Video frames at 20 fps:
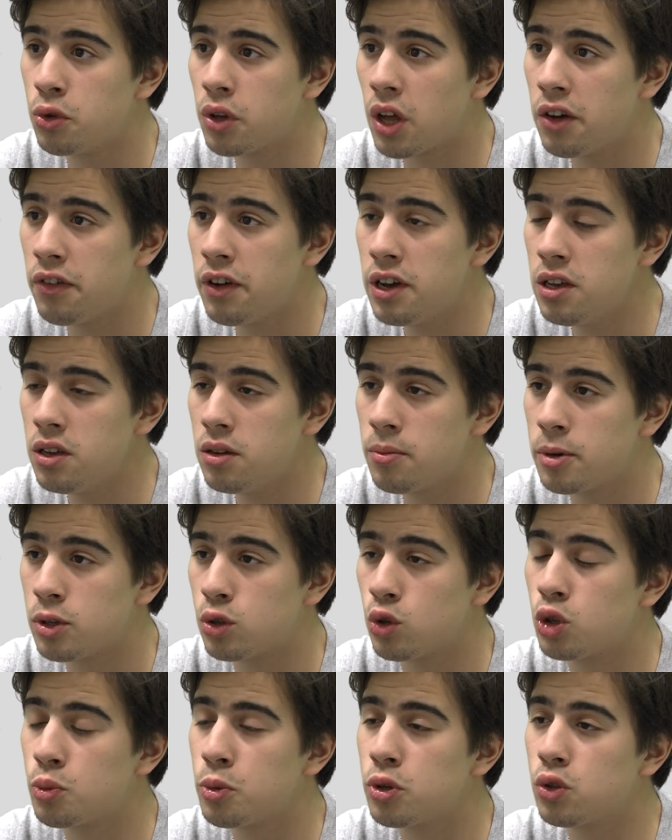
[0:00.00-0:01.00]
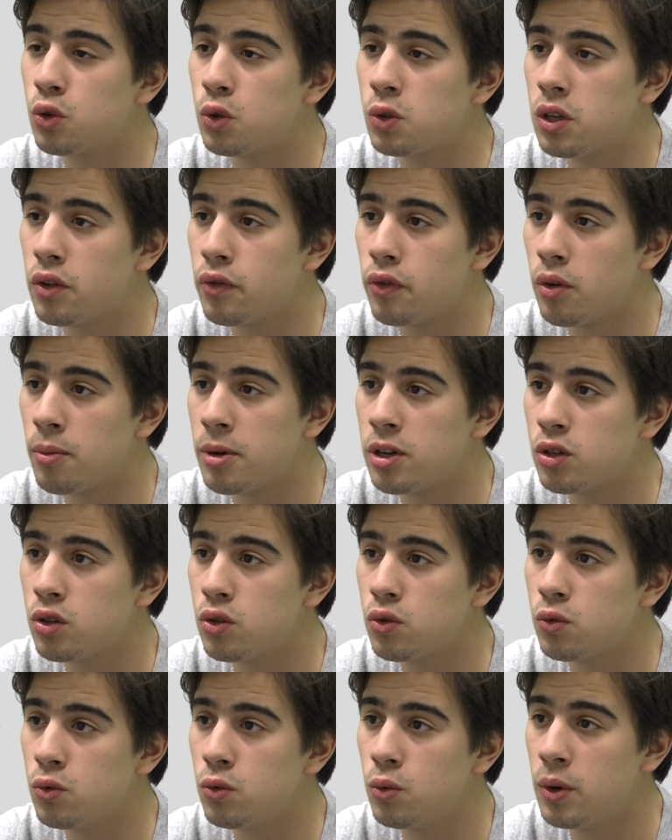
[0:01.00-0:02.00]
travail parce que je pense que cette
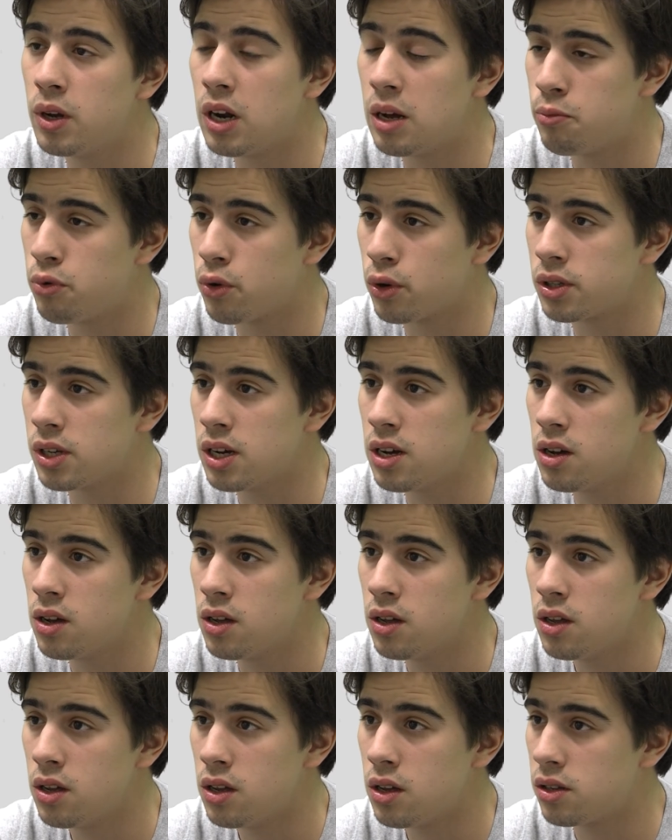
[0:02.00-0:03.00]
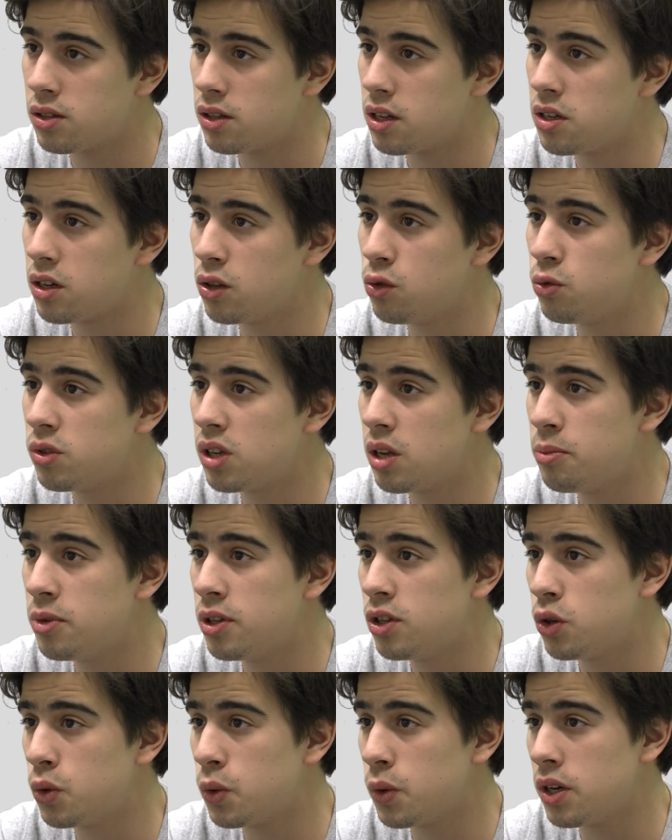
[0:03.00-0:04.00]
formation est là pour ça, c'est-à-dire nous
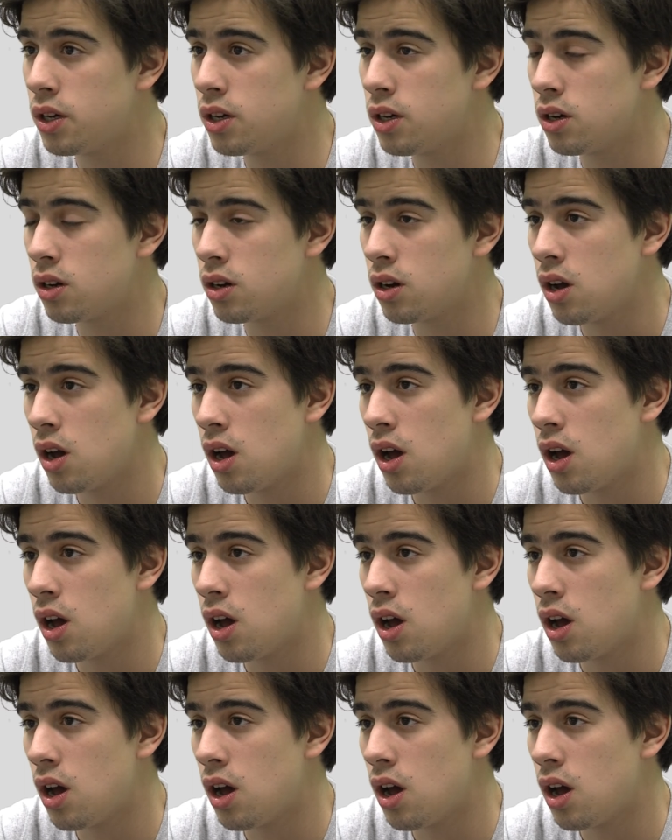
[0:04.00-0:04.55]
habituer euh,